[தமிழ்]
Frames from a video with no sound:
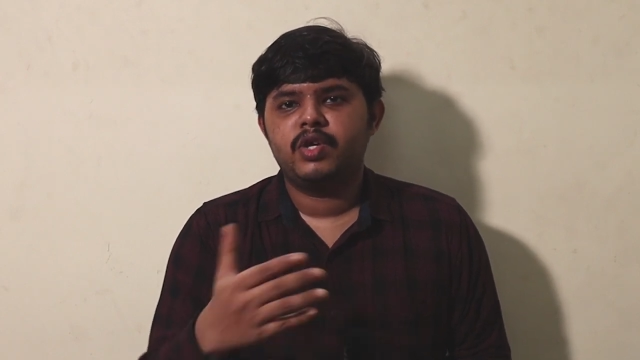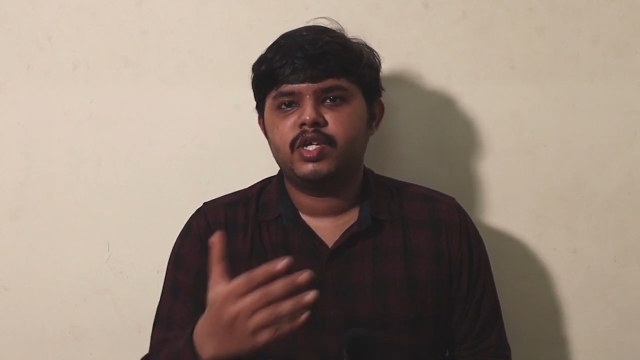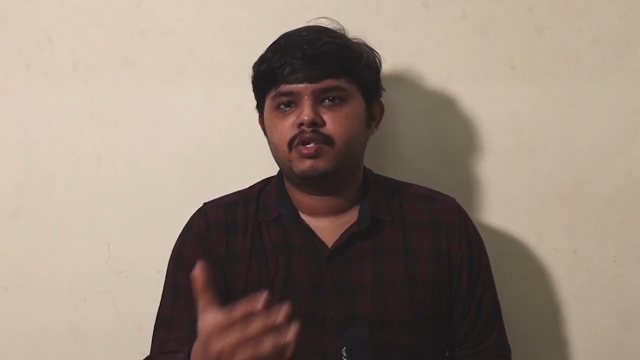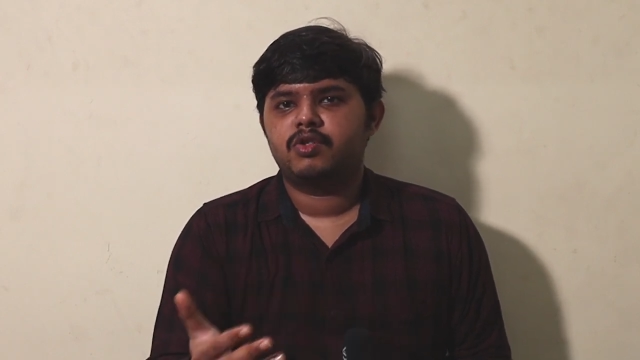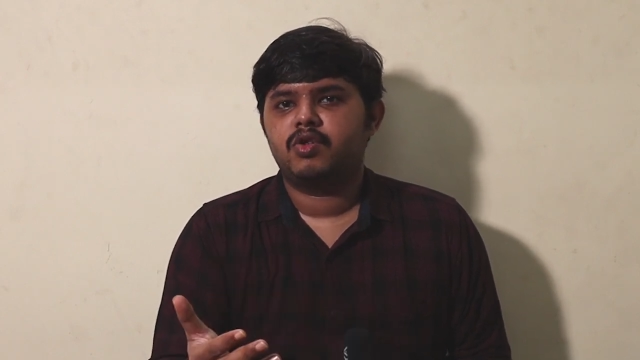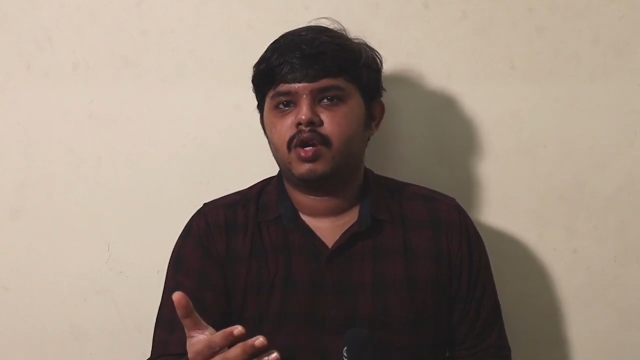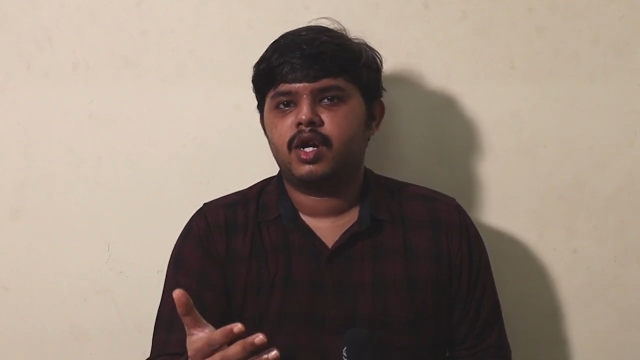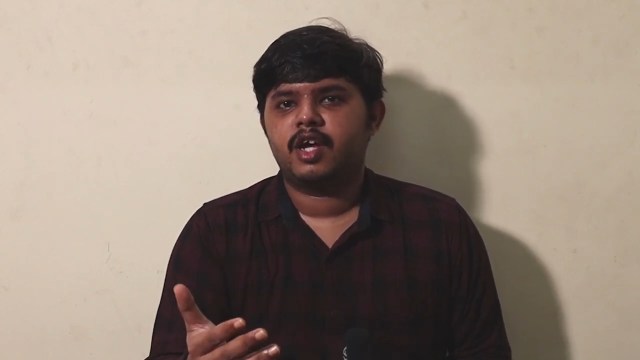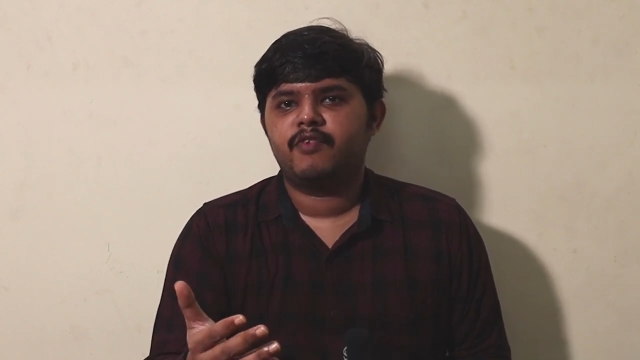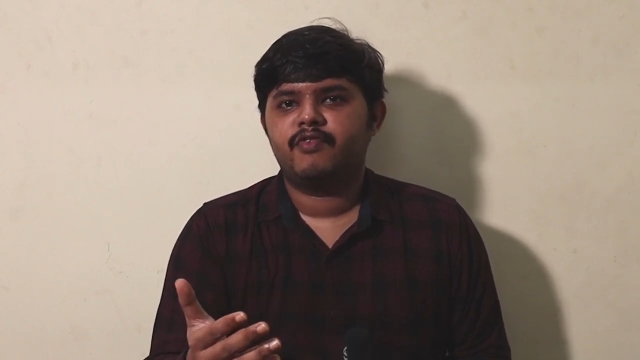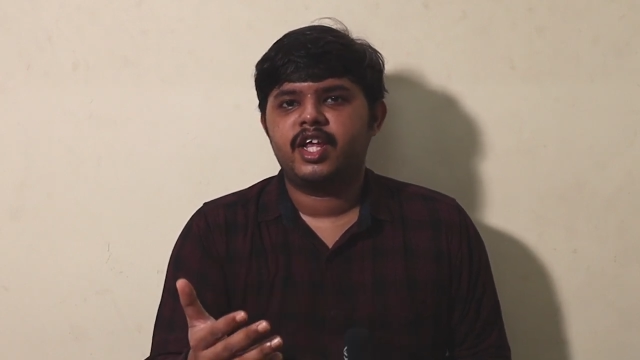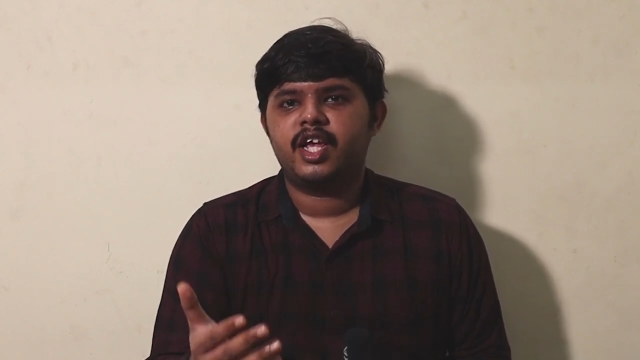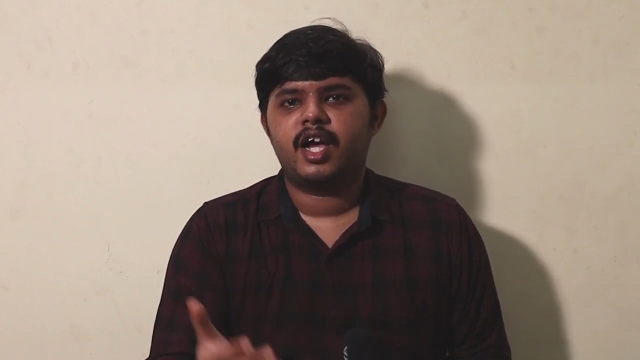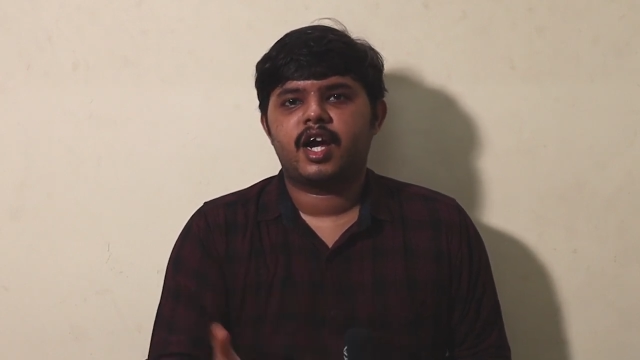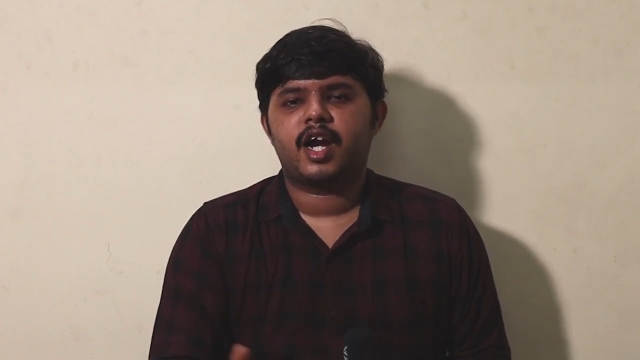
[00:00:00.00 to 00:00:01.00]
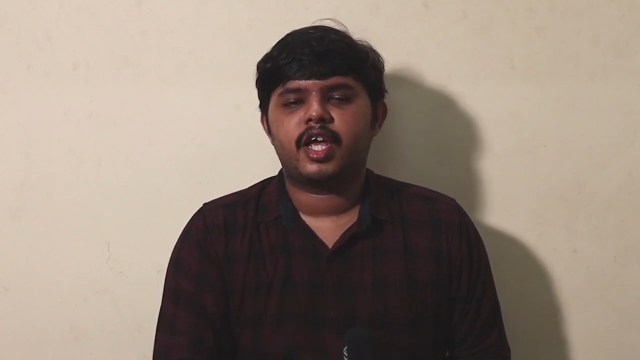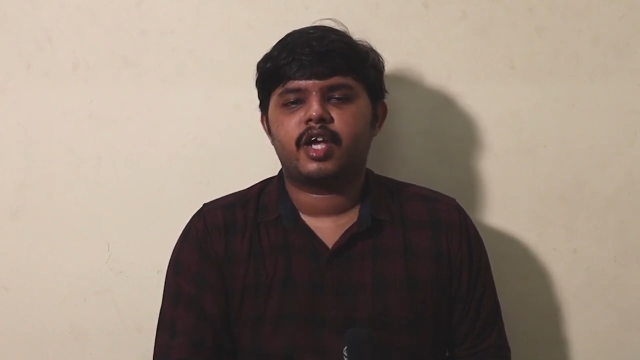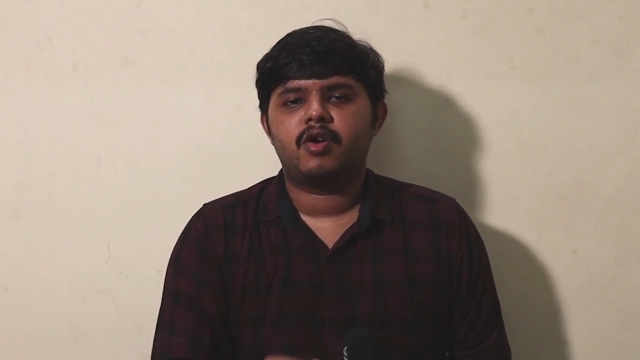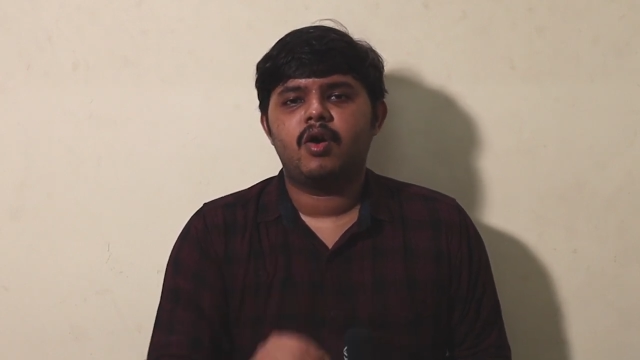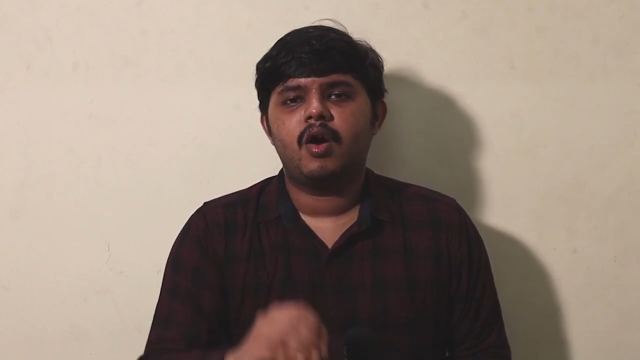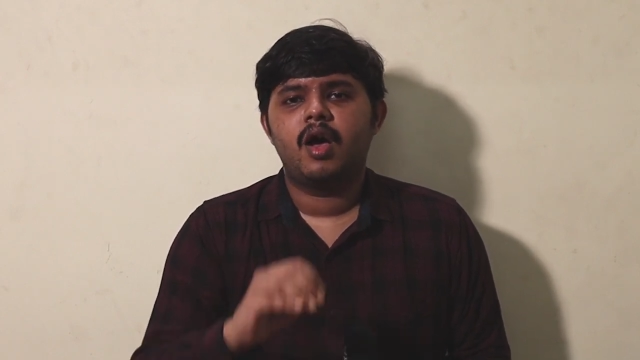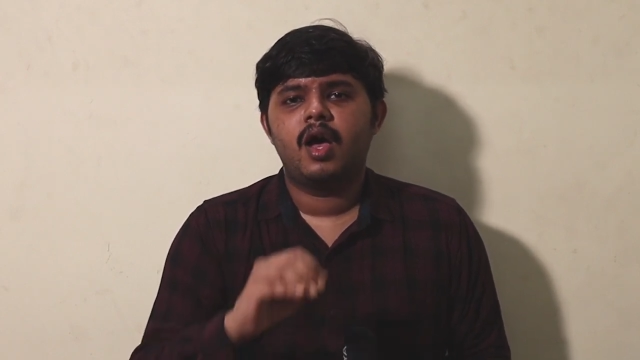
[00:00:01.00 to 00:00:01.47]
மூவிஸ் வந்து உங்களுக்கு ஃப்ரீயாக
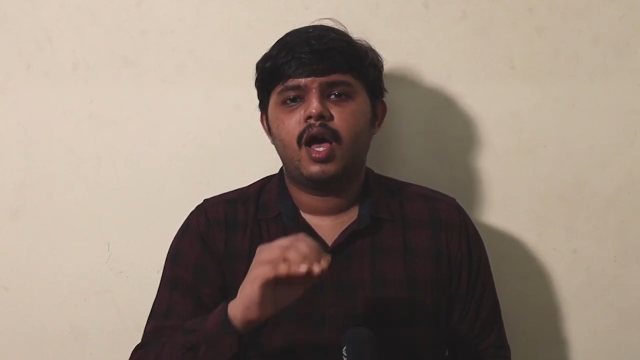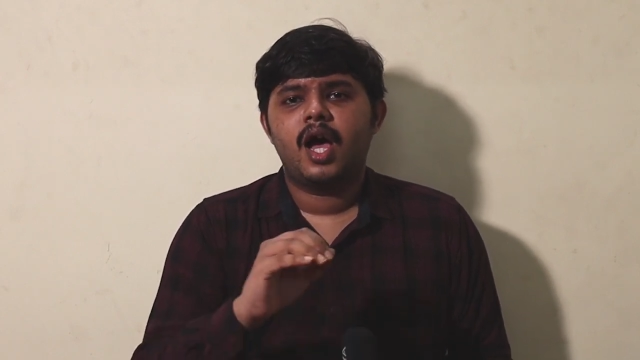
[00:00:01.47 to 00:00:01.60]
கிடைக்கும்